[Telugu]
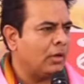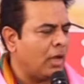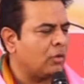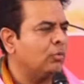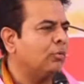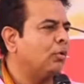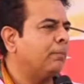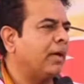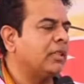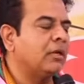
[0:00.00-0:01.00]
నాకు
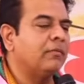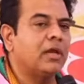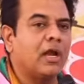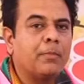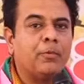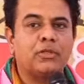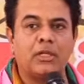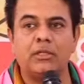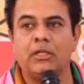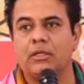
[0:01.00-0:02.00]
పదిహేను వేలు రాకపోతే
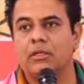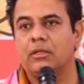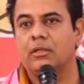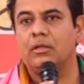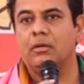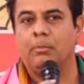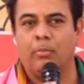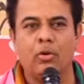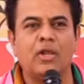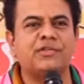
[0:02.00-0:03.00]
ఏంది
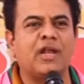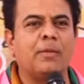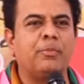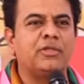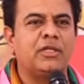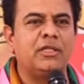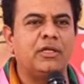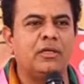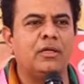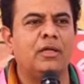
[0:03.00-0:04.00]
బోనస్ రాకపోతే ఏంది
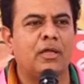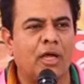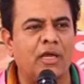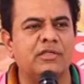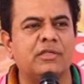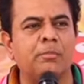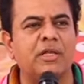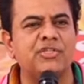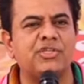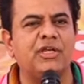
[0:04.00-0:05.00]
కనీసం
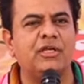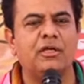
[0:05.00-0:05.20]
మంచి